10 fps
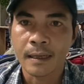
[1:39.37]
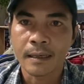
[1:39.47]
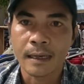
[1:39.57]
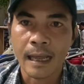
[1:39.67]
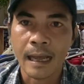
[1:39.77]

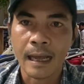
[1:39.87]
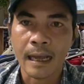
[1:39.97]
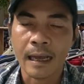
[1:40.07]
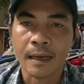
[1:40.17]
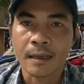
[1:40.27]

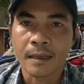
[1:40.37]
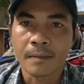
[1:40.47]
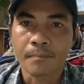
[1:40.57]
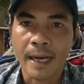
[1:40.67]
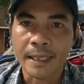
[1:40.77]
là
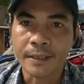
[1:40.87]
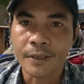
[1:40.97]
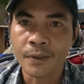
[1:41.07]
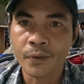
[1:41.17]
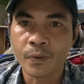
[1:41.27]
mày
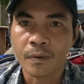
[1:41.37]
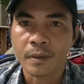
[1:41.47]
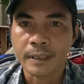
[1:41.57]
kêu